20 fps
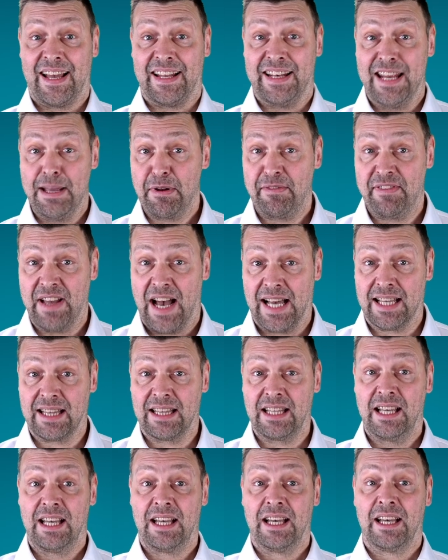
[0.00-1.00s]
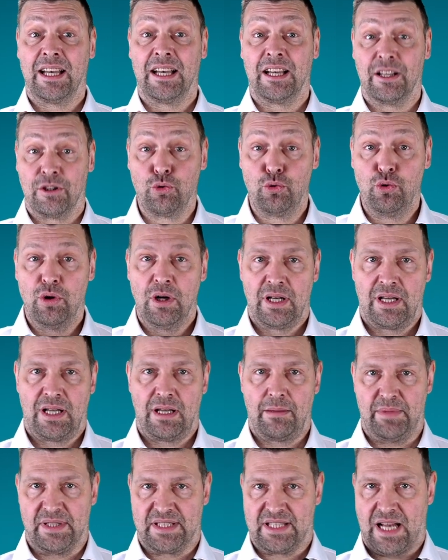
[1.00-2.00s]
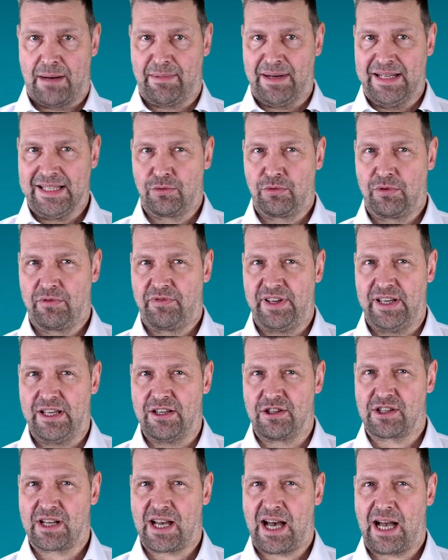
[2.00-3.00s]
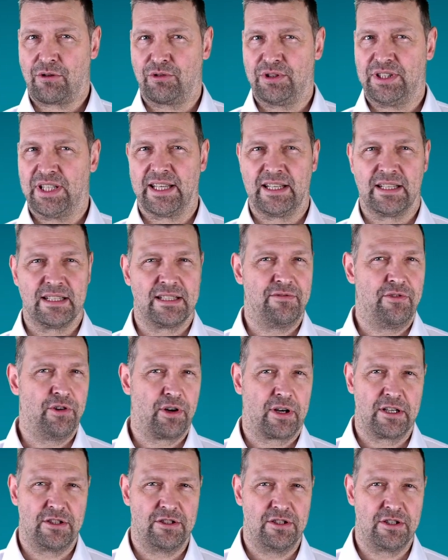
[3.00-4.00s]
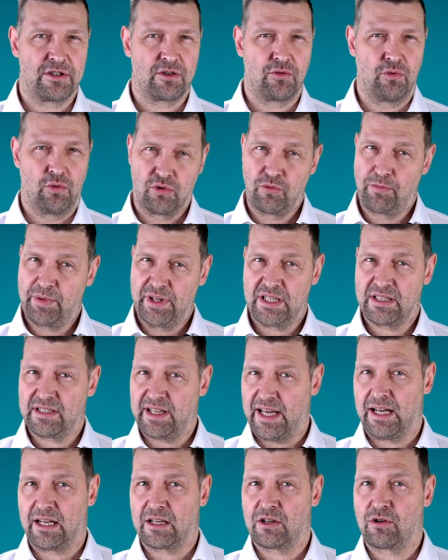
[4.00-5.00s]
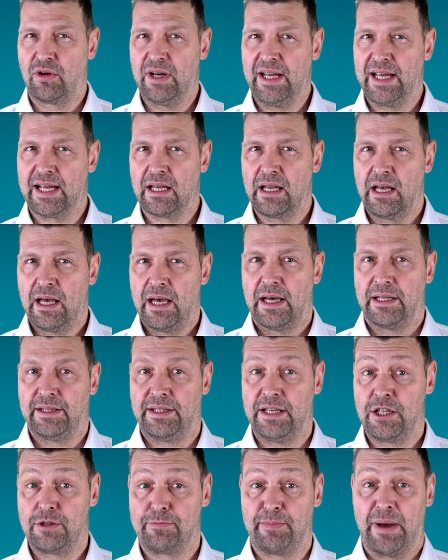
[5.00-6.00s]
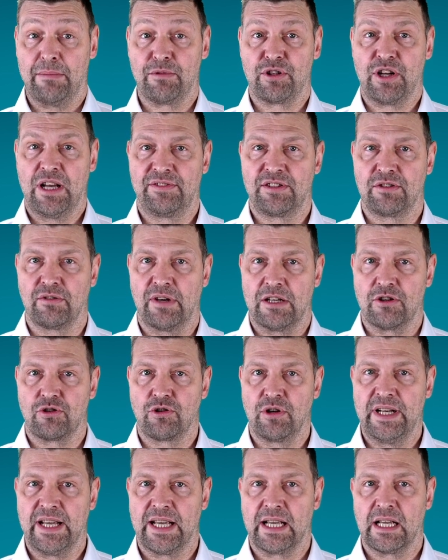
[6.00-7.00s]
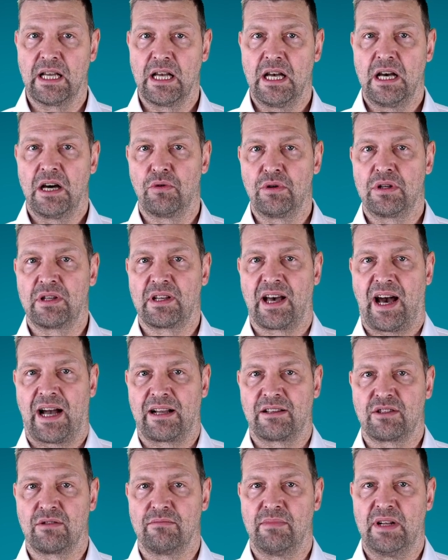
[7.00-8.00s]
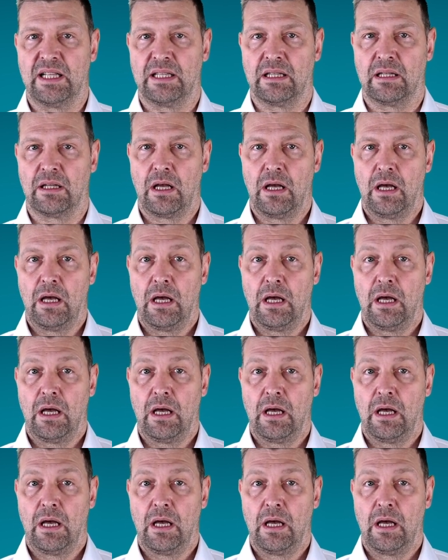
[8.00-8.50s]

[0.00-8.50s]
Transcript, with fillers: Nehmen wir an, du bist arbeitsunfähig, krank und dir geht es wirklich nicht gut. Du bittest einen Kollegen, dich beim Chef zu entschuldigen und krank zu melden.